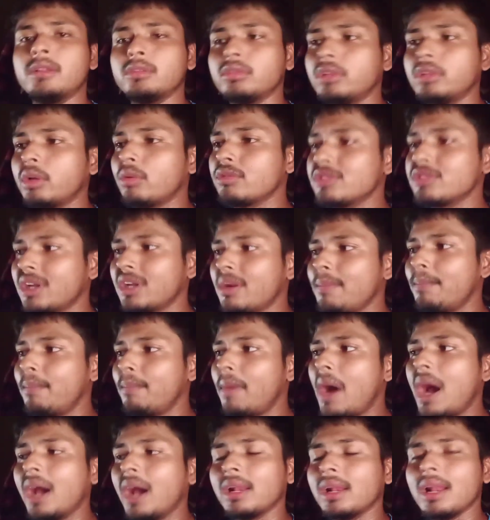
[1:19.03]
তো দেখো যারা
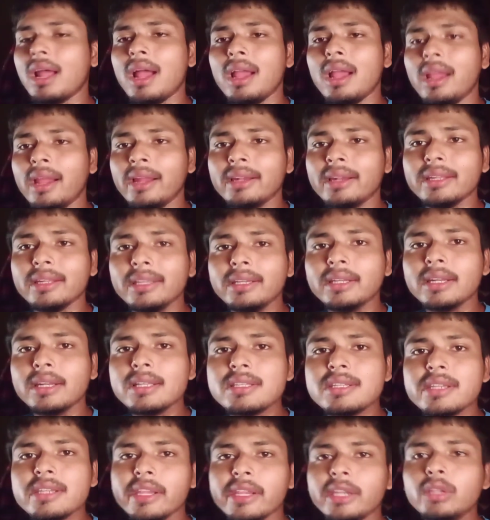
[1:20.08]
বাংলা অ্যান্ড
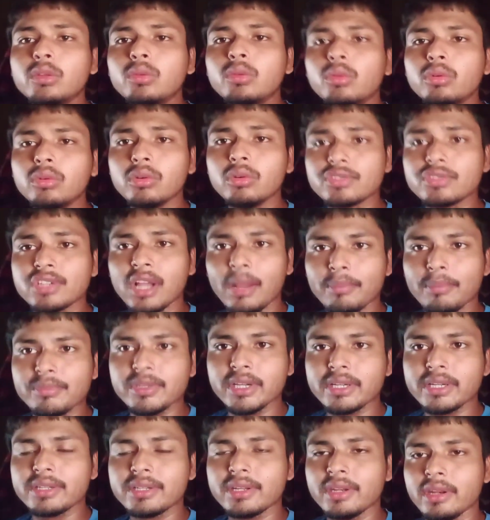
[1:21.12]
ইংরেজি এই দুটো
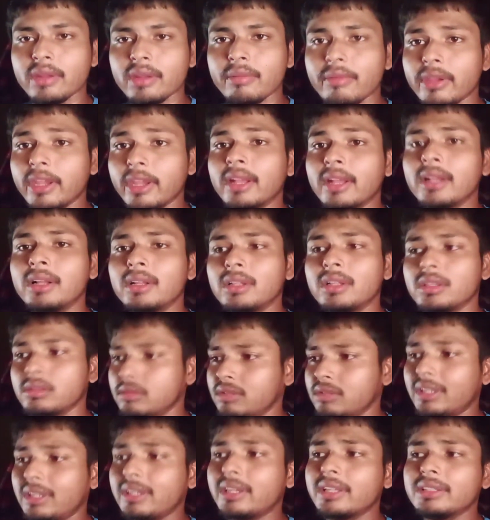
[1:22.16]
সাবজেক্ট নেবে তো
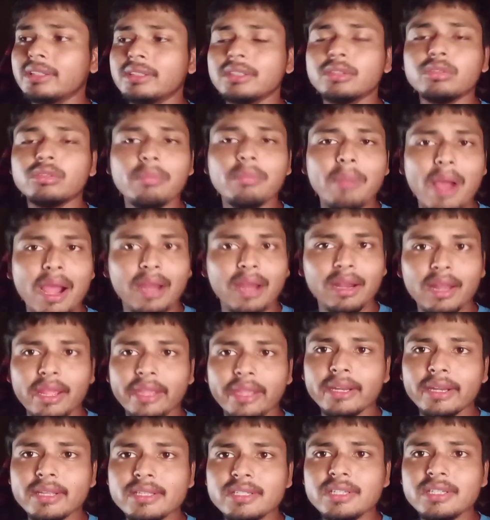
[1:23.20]
তাদের ক্ষেত্রে তো বাংলা
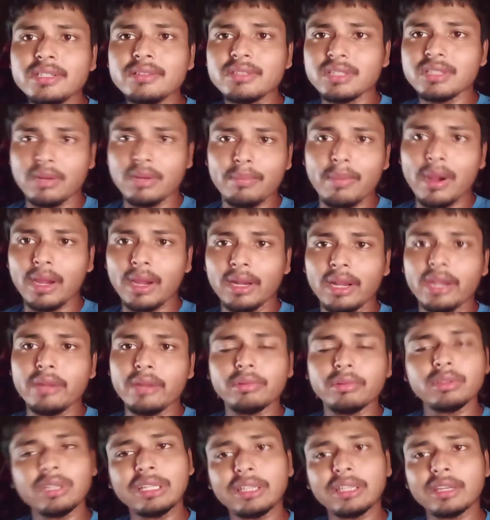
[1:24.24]
ইংরেজি যারা বাংলা
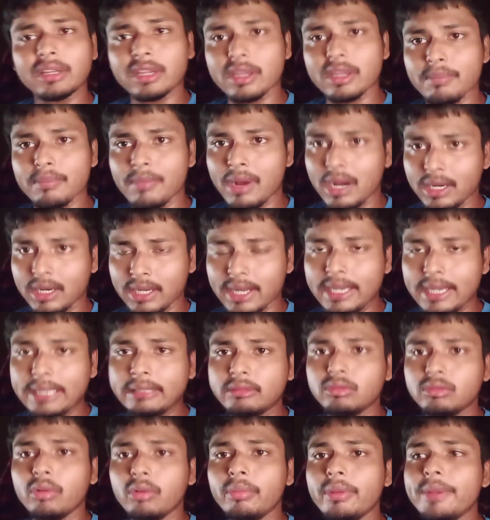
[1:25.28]
নেবে তাদেরকে বাংলায়
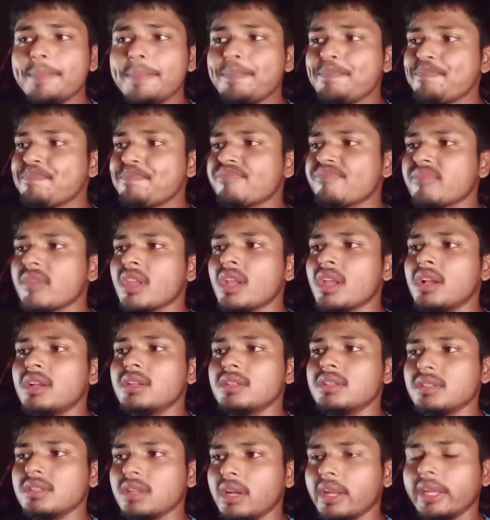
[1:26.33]
লিখতে হবে
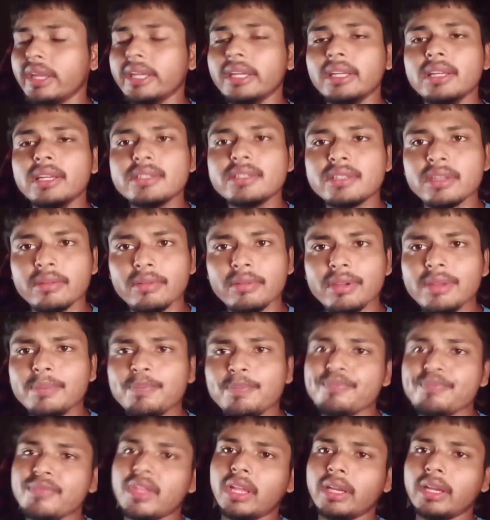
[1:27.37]
যারা ইংলিশ নেবে
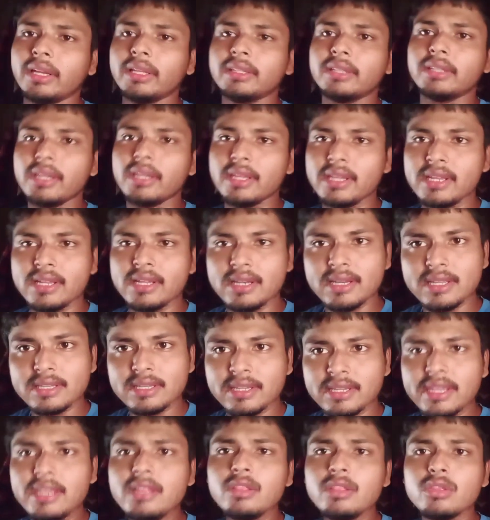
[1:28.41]
তাই ক্ষেত্রে
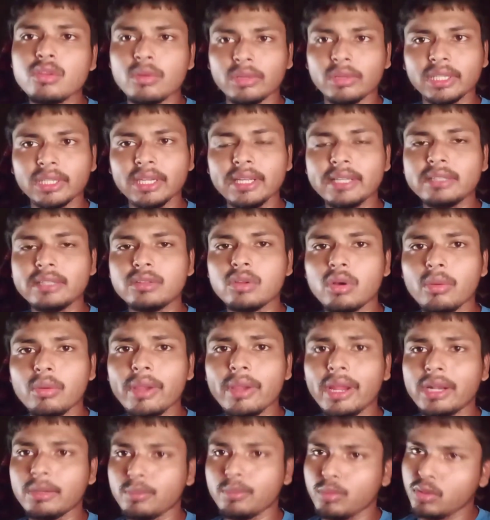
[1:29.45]
ইংলিশেই তোমাদের লিখতে হবে
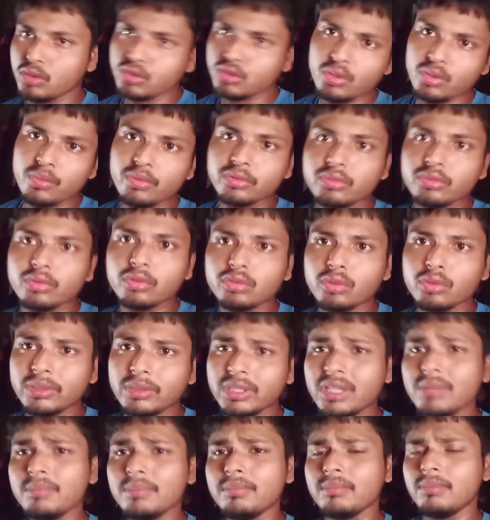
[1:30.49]
অ্যান্ড প্রশ্নপত্র
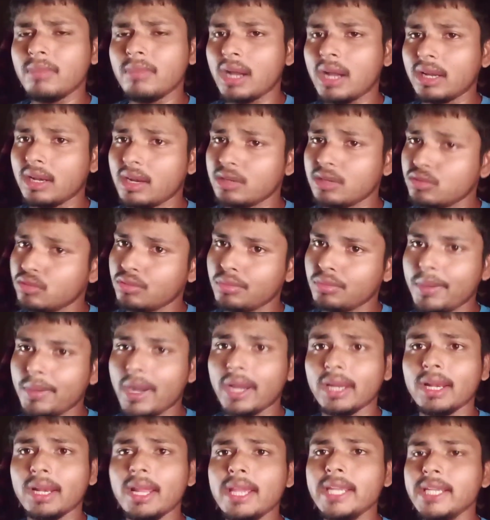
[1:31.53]
তোমাদের বাংলার জন্য
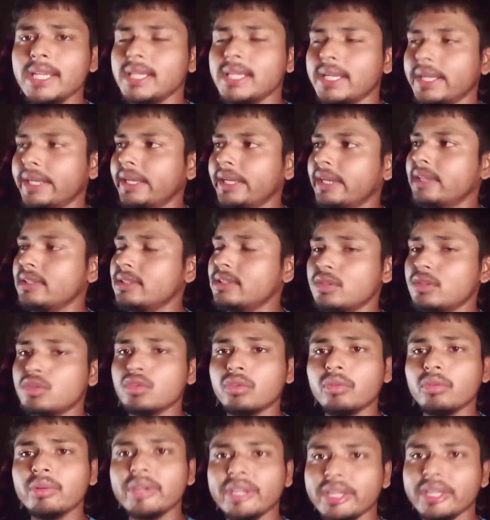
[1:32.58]
বাংলায় ইংরেজির
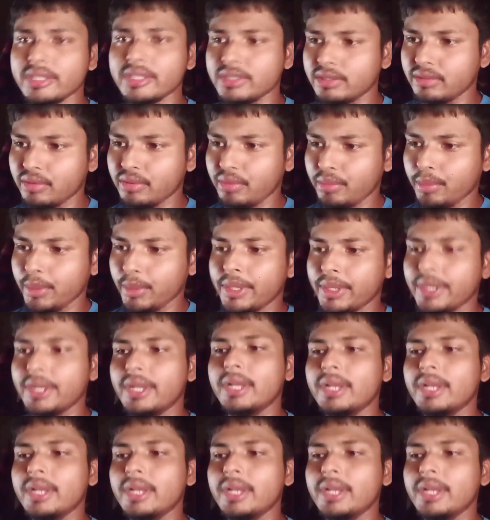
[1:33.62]
জন্য ইংরেজিতে হবে